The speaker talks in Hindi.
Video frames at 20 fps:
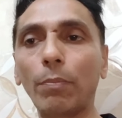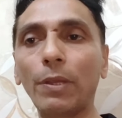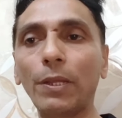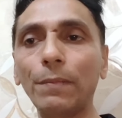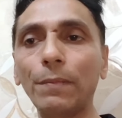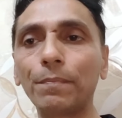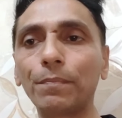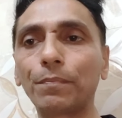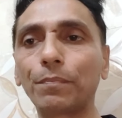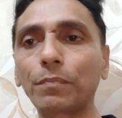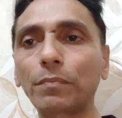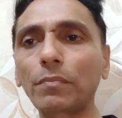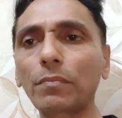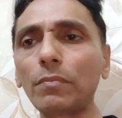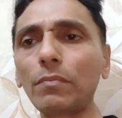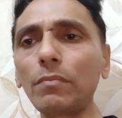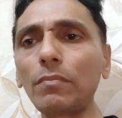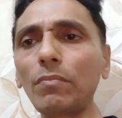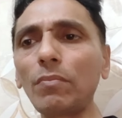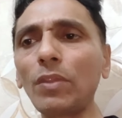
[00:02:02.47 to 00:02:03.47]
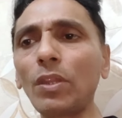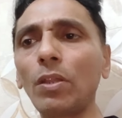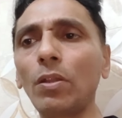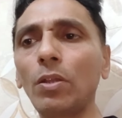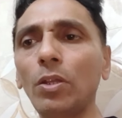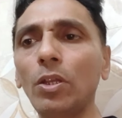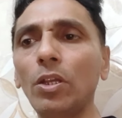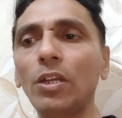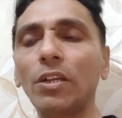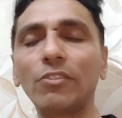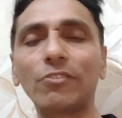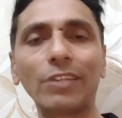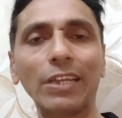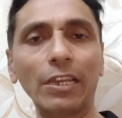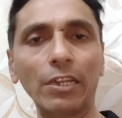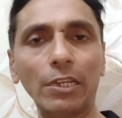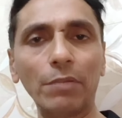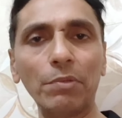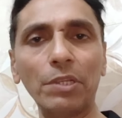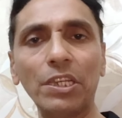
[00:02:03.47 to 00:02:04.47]
में
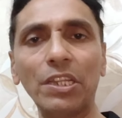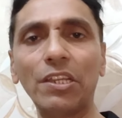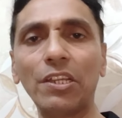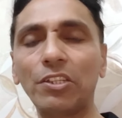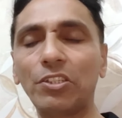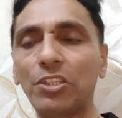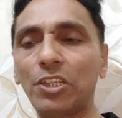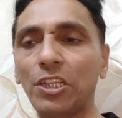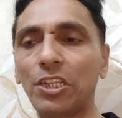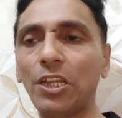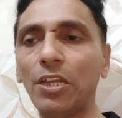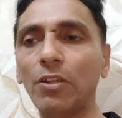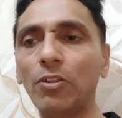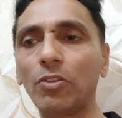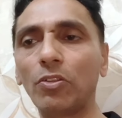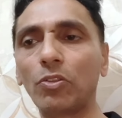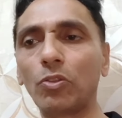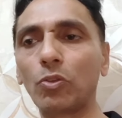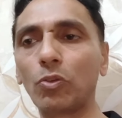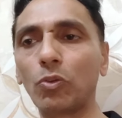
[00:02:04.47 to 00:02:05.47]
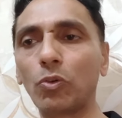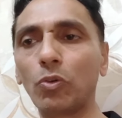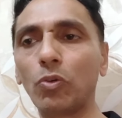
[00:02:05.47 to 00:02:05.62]
सैलरी भी इनकी अच्छी है तो